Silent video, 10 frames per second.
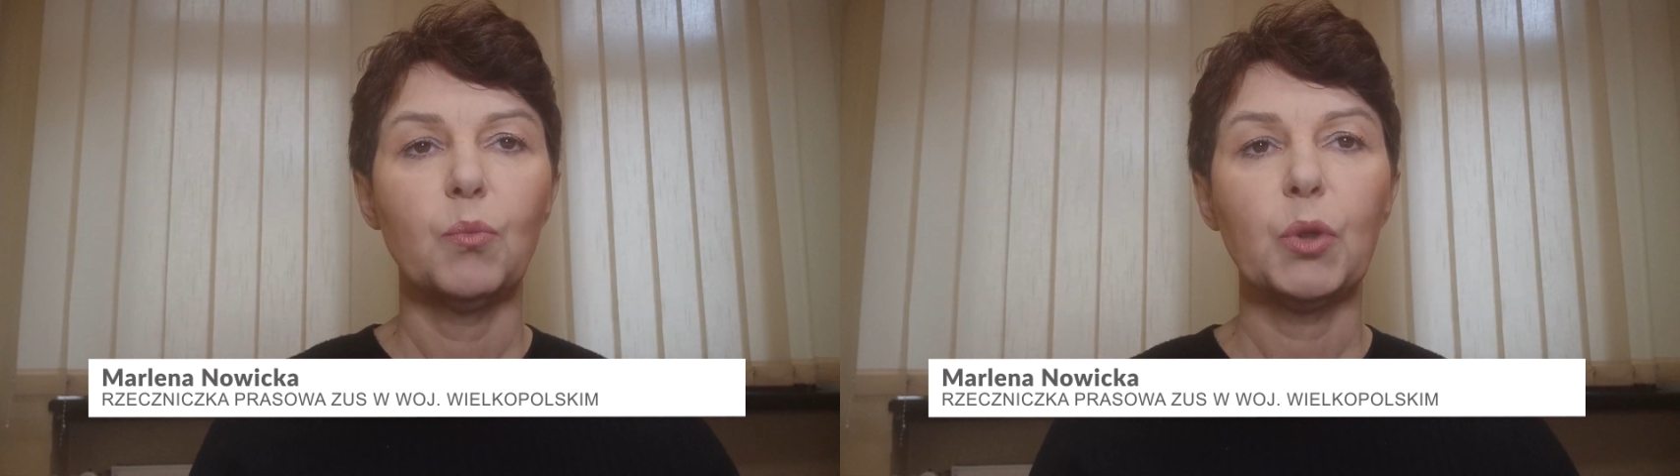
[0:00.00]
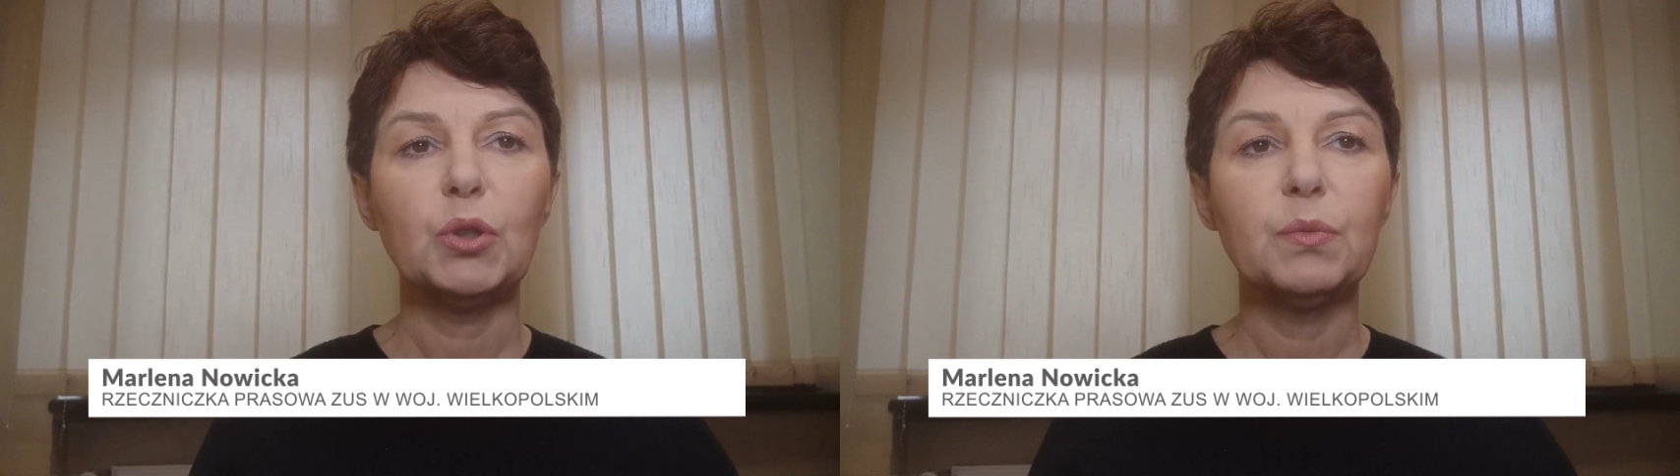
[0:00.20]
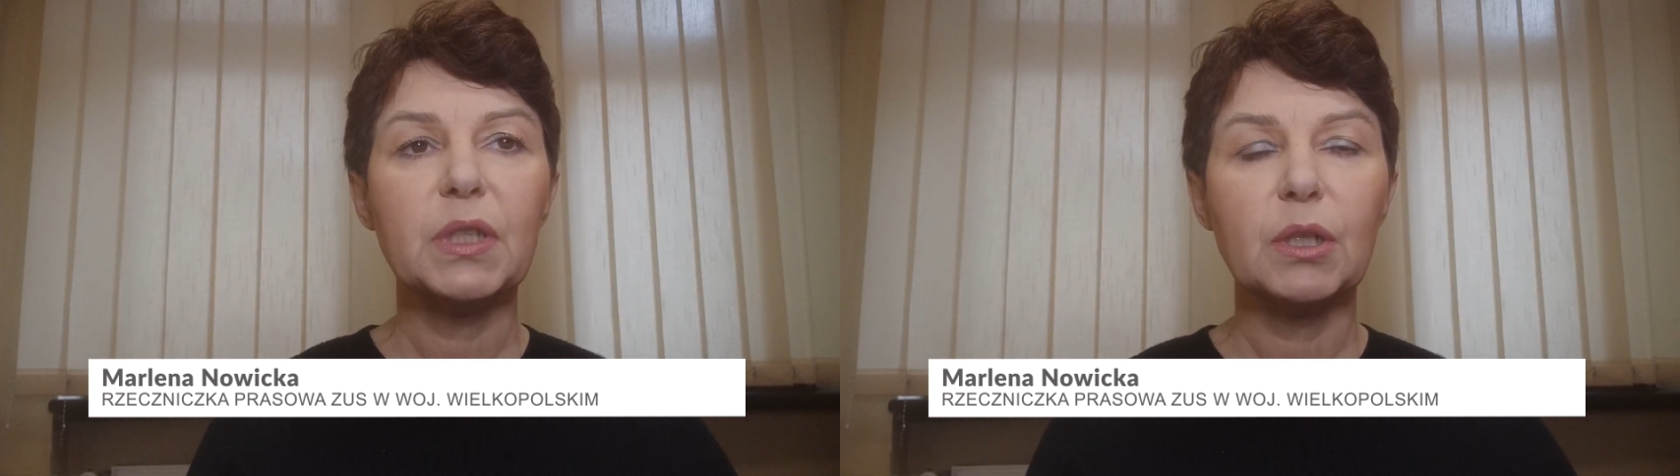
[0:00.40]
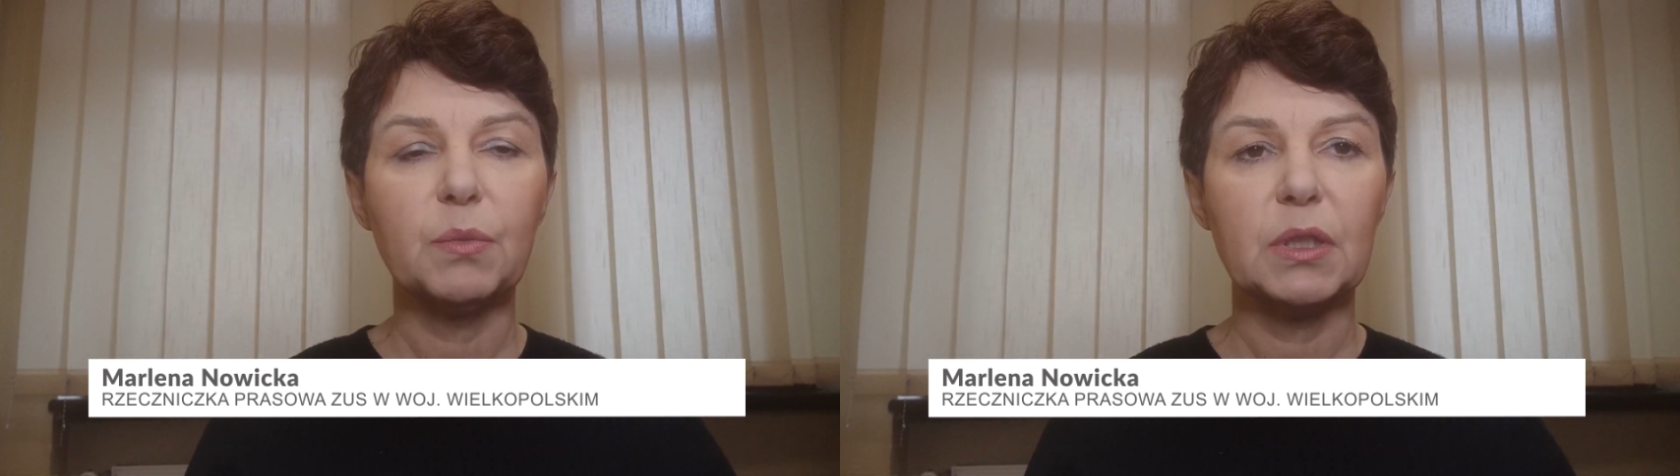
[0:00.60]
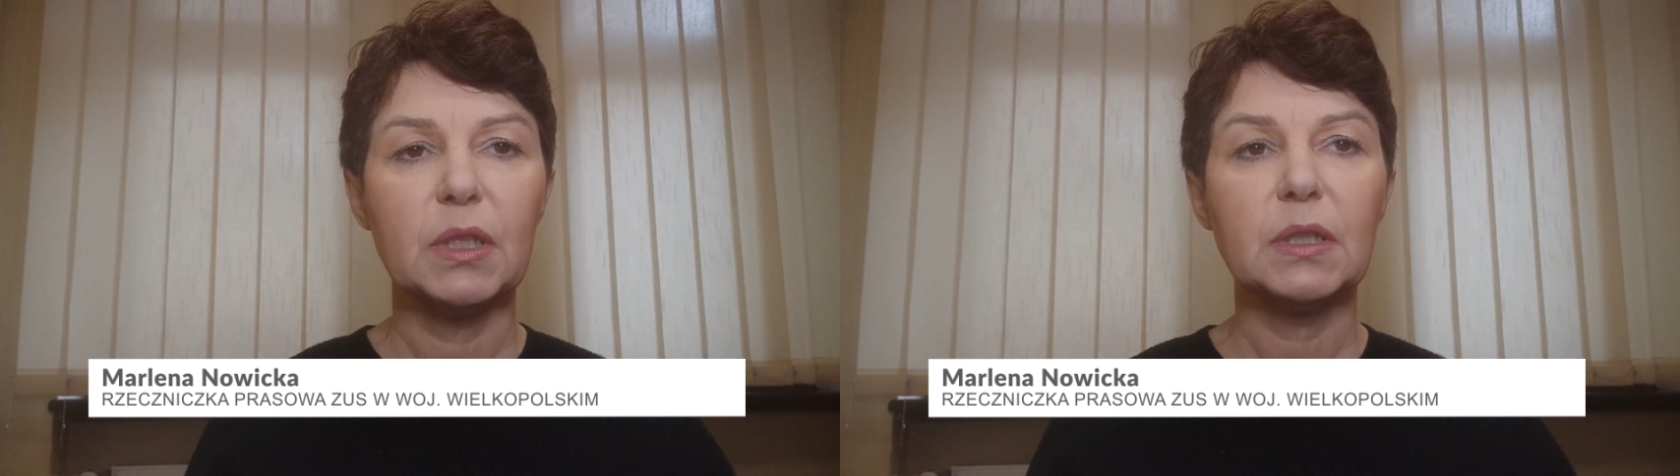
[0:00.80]
Po tym
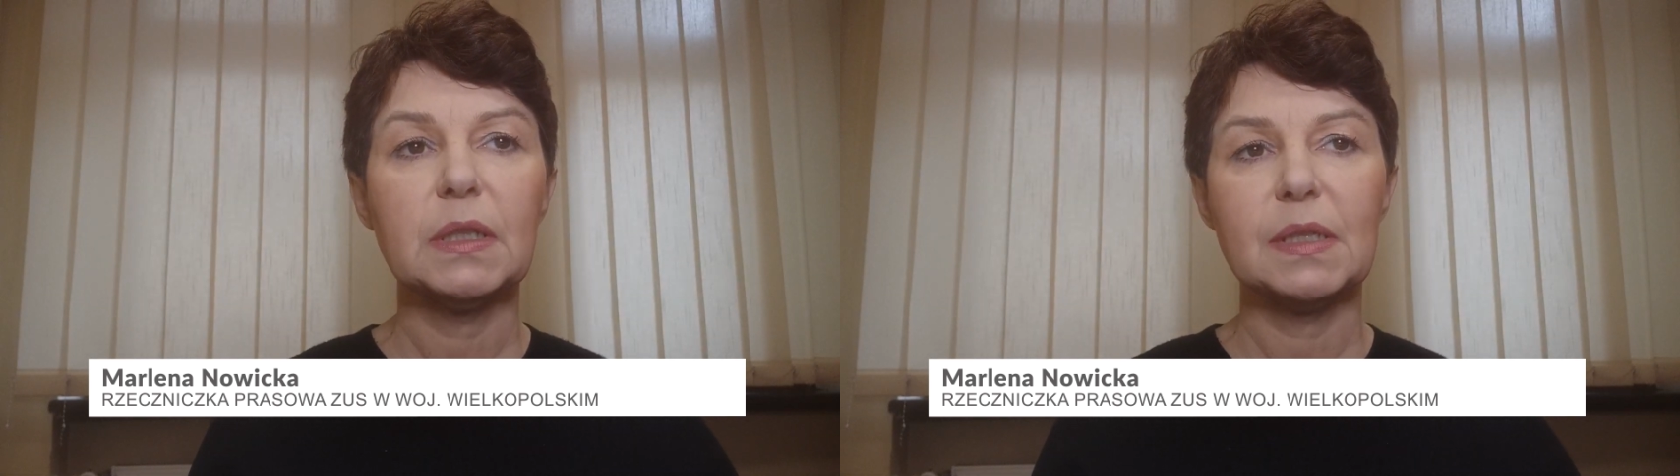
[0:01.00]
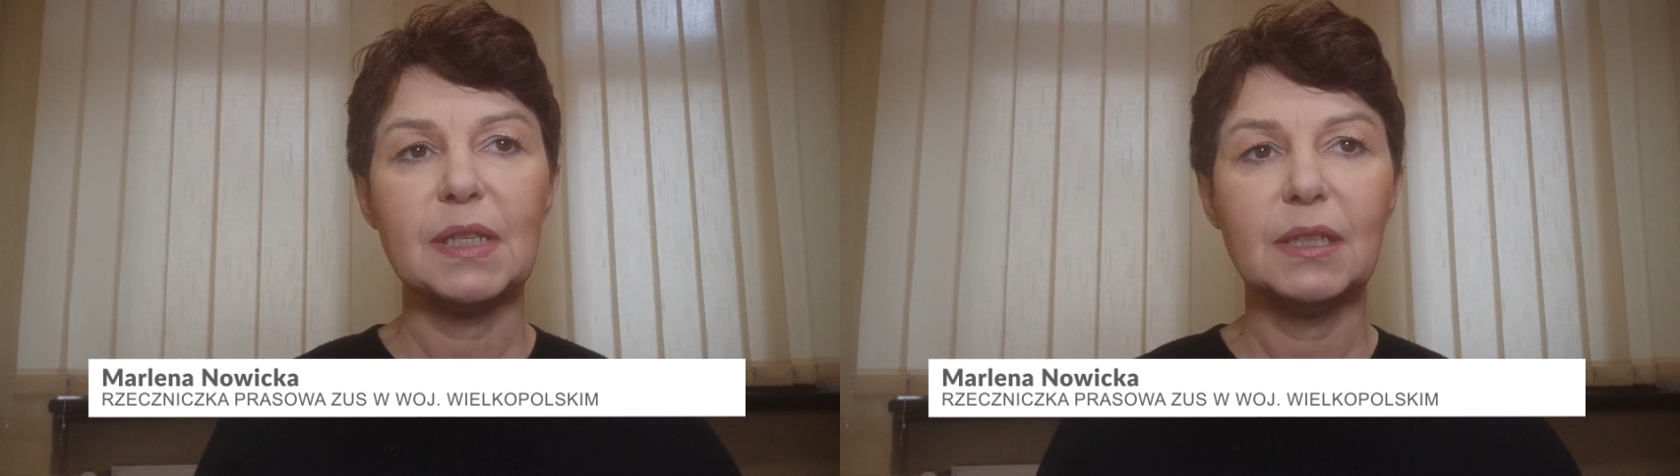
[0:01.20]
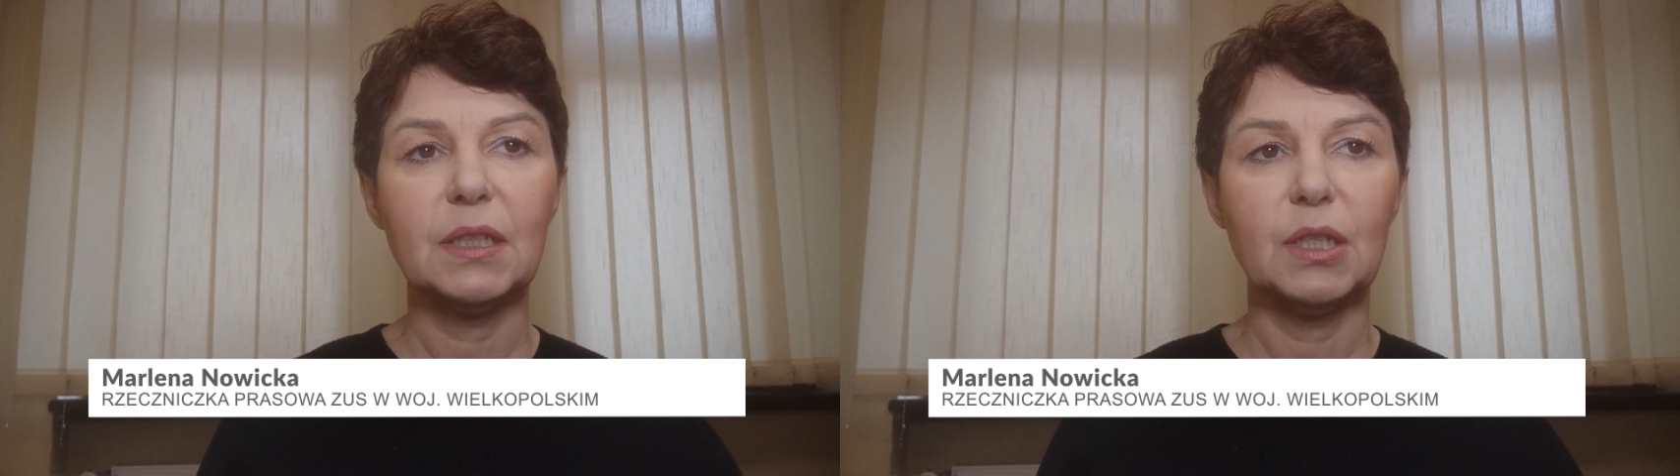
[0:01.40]
terminie niestety